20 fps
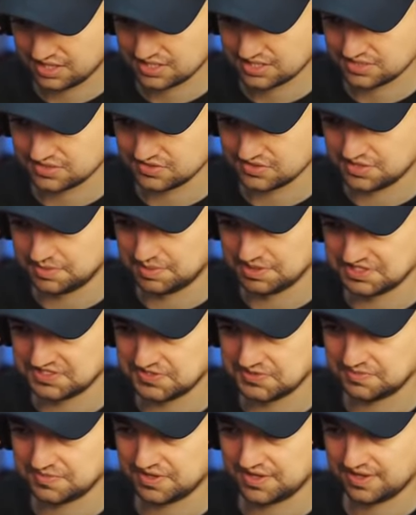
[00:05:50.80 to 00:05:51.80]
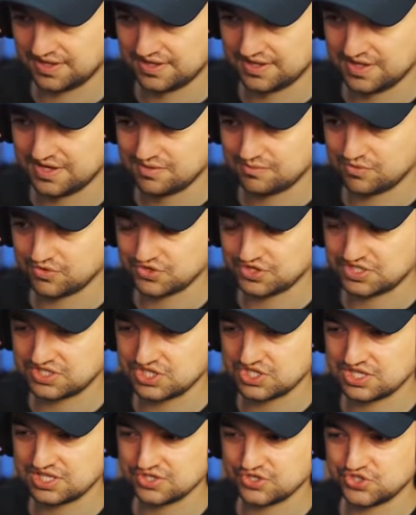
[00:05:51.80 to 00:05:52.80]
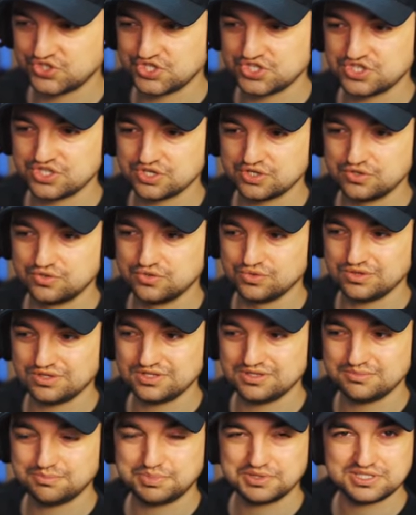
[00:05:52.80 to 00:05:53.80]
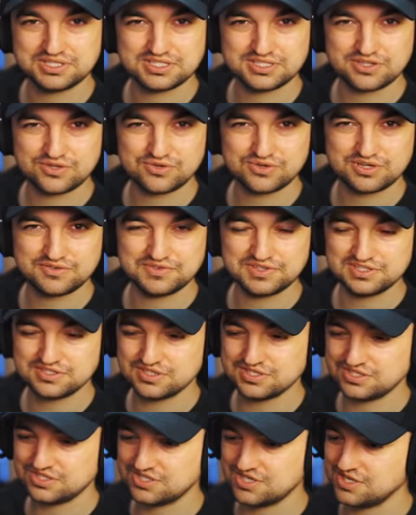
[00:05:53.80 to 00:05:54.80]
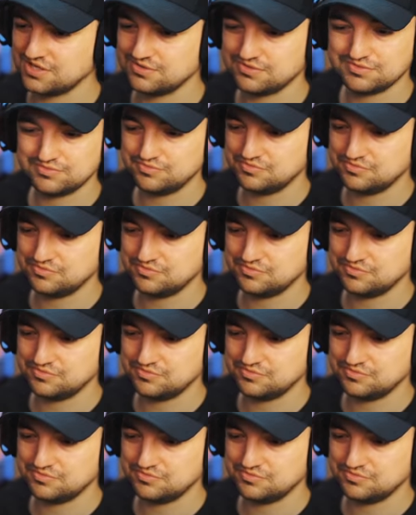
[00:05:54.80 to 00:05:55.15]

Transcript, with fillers: No zobaczymy. Może gdzieś na szczycie góry będzie trochę więcej śniegu?